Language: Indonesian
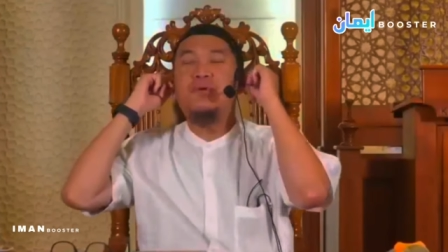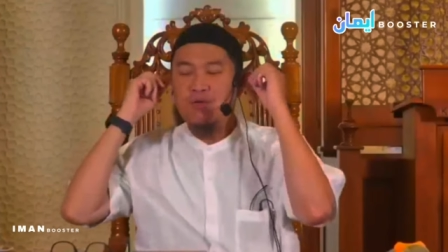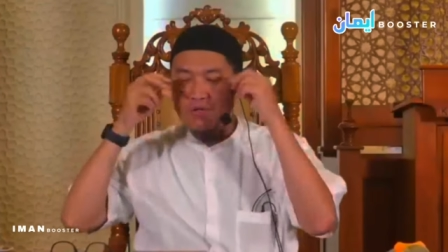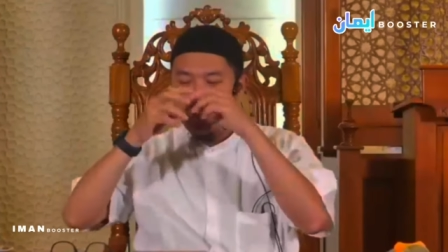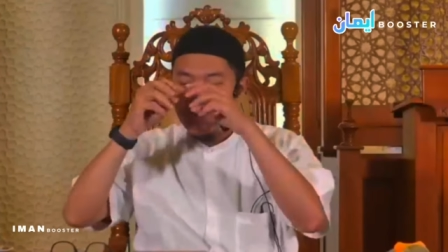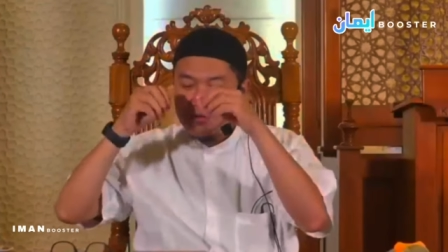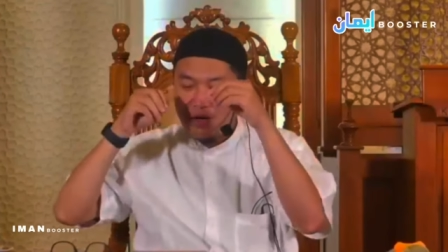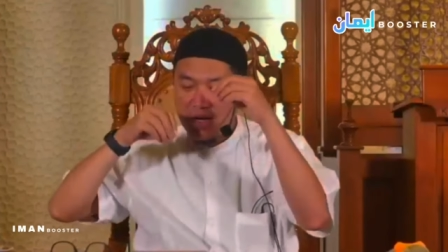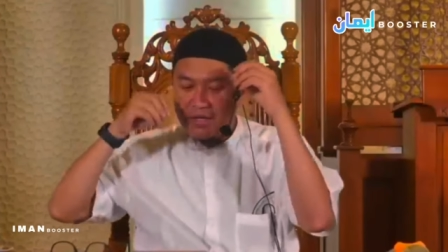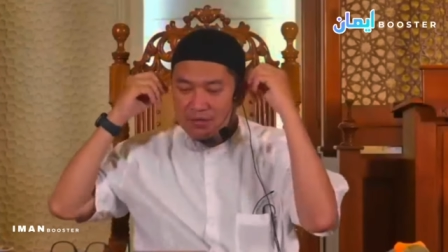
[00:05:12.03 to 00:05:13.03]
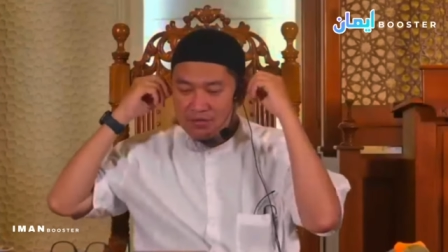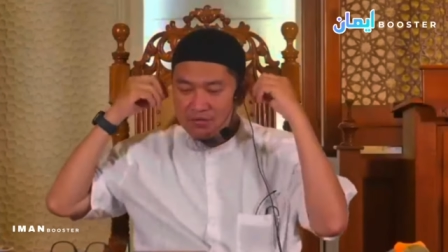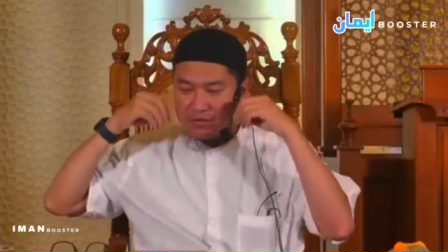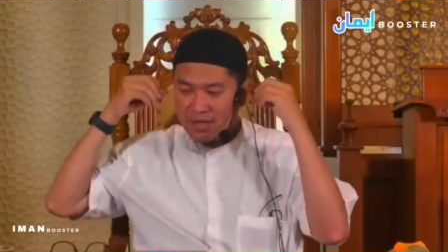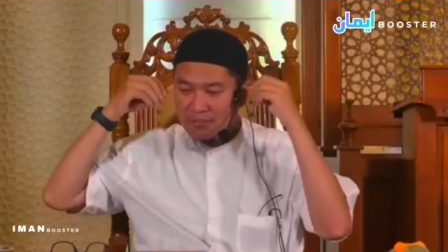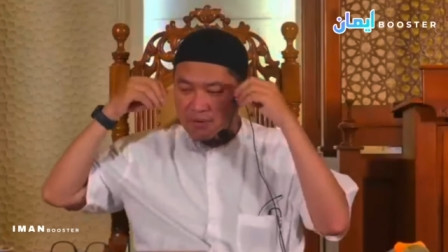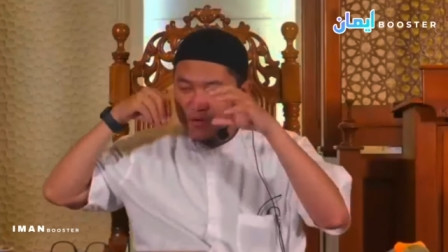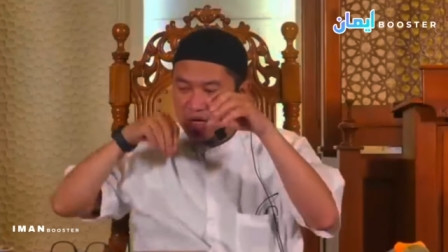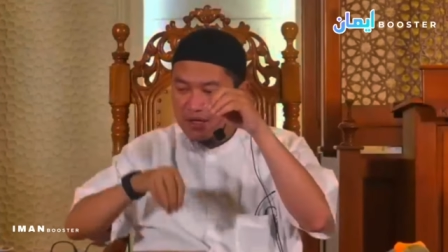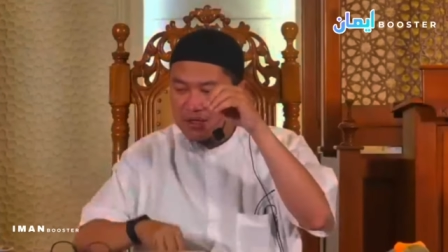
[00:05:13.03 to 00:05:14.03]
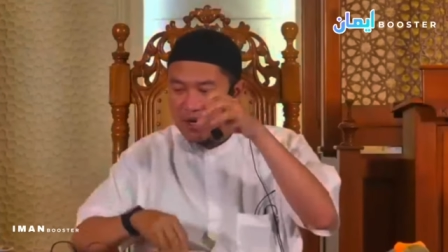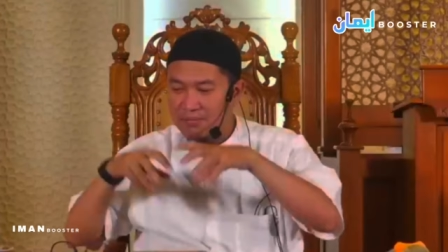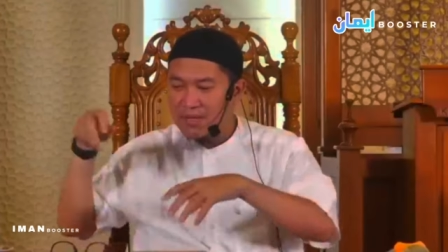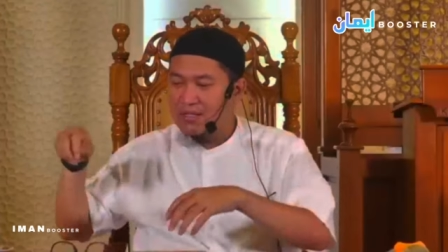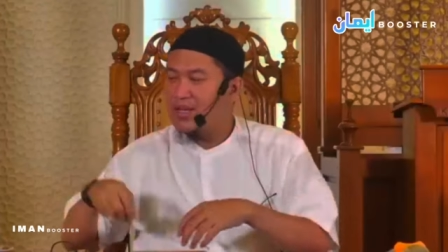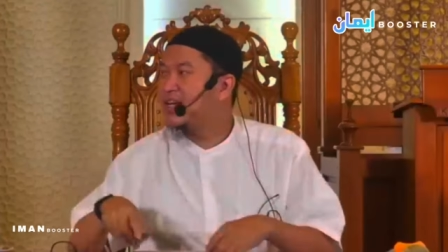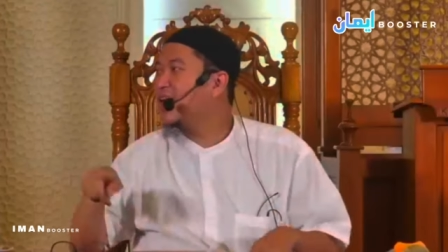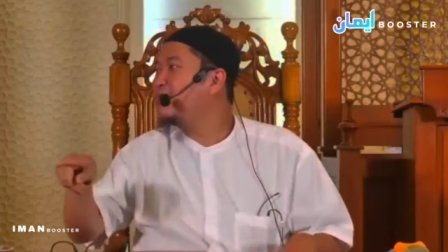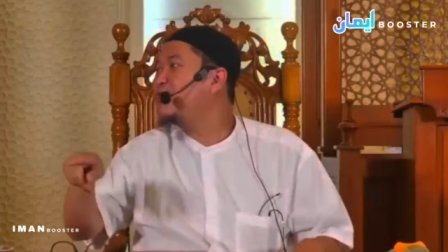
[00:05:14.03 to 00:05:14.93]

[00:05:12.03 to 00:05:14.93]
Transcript: dia masukkan itu earphone-nya ke dalam tas. Saya kira mau